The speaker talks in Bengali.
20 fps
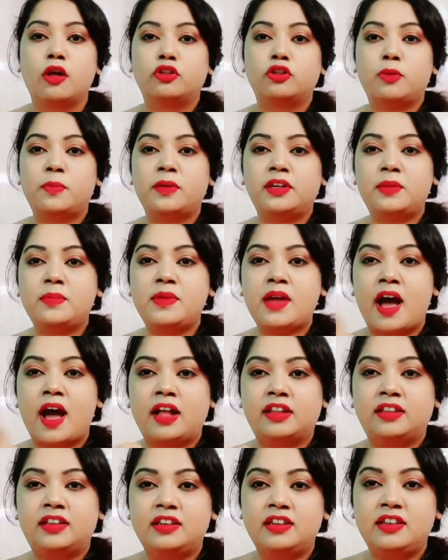তোমাদের আমি
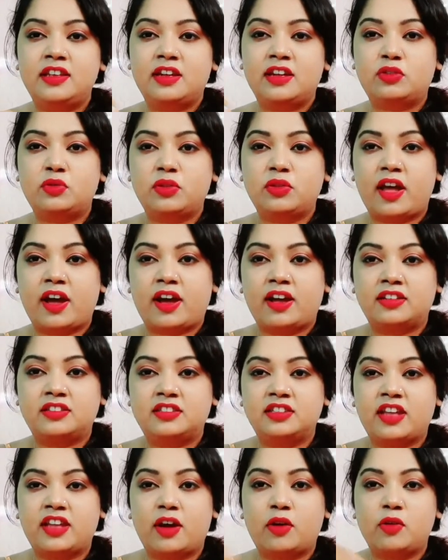হাতে নিয়ে একটু
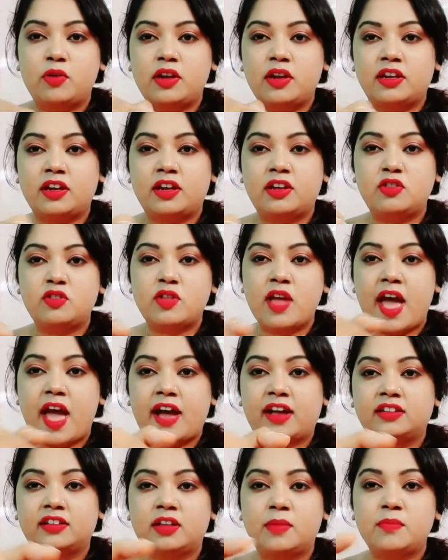দেখাচ্ছি দেখো এটা কিন্তু
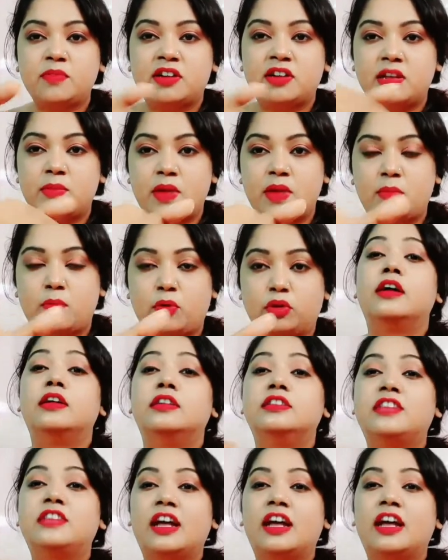একদম ক্রিমের মতো